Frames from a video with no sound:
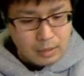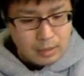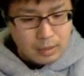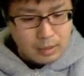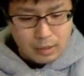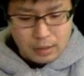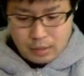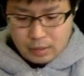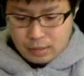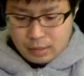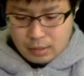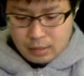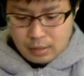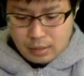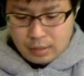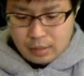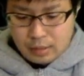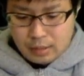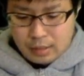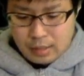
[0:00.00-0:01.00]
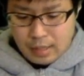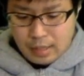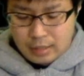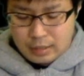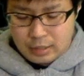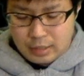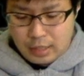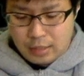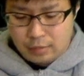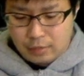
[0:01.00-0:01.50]
えー、
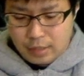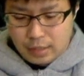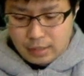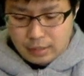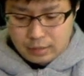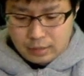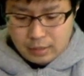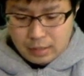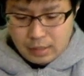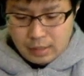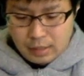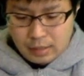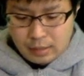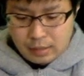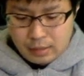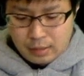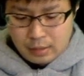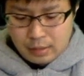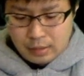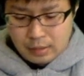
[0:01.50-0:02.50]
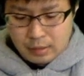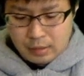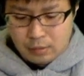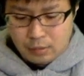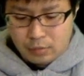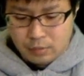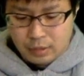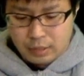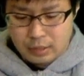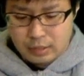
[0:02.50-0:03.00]
ラージ N があって、
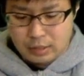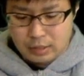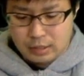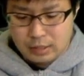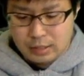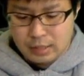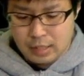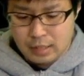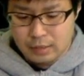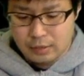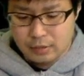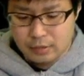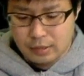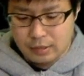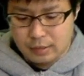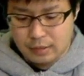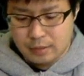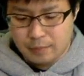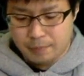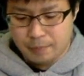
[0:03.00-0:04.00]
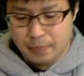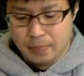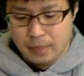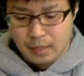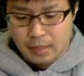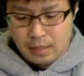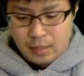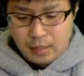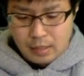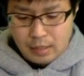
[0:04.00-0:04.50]
これは自然数ですね。
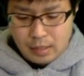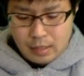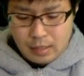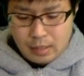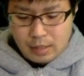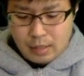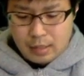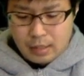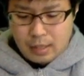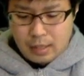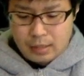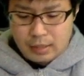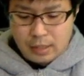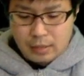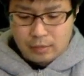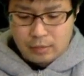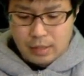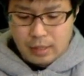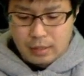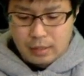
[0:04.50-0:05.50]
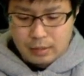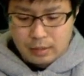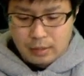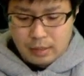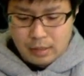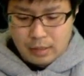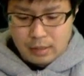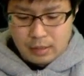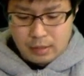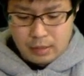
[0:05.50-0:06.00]
ラージ N があっ
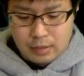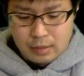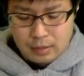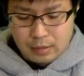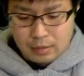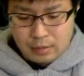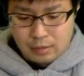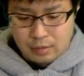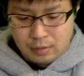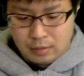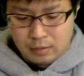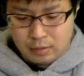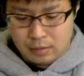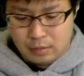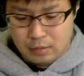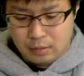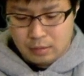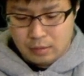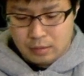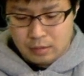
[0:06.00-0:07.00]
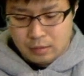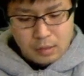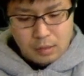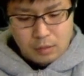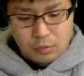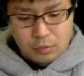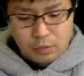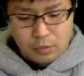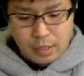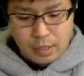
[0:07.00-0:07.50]
て、
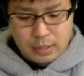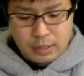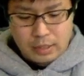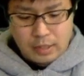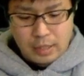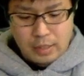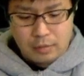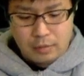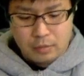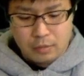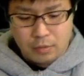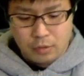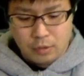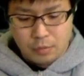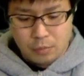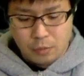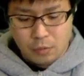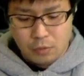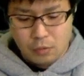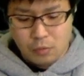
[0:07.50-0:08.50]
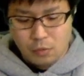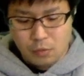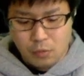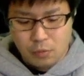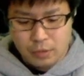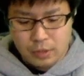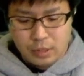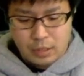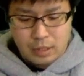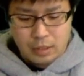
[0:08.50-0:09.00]
このラージ N よりも
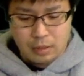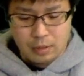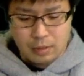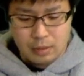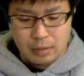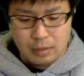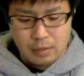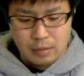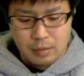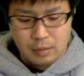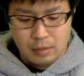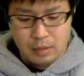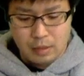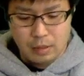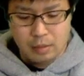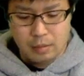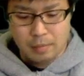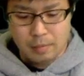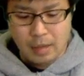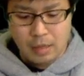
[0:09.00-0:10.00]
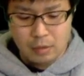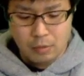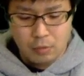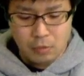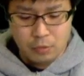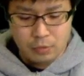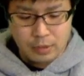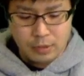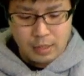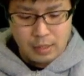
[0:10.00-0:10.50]
大きい、えー、番
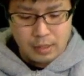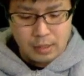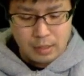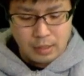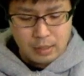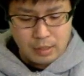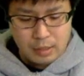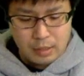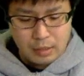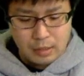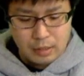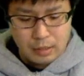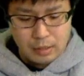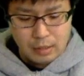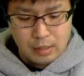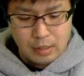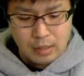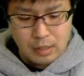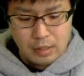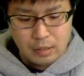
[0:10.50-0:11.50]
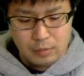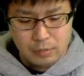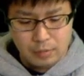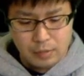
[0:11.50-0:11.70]
号で AN